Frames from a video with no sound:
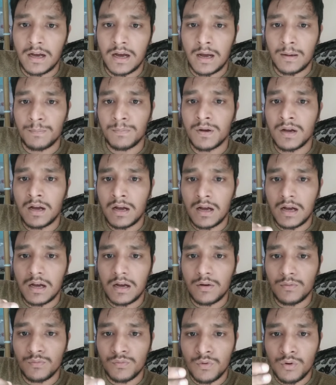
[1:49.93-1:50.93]
आपका
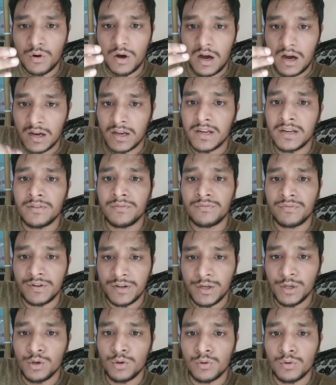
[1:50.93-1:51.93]
वो आखिरी
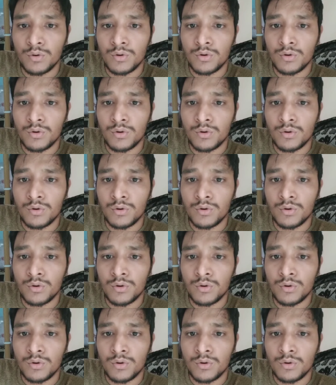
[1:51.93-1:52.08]
वीडियो